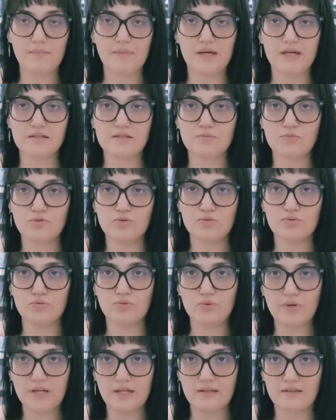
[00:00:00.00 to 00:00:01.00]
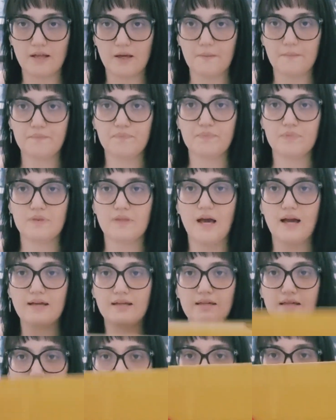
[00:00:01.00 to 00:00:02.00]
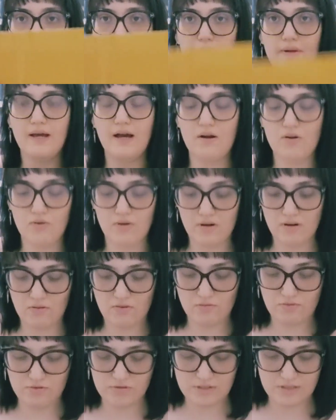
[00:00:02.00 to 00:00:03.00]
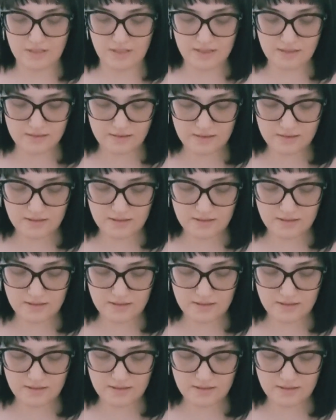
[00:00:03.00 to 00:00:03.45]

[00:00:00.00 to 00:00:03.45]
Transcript: mesmo o item. Tá aqui, eu vou abrir agora com vocês.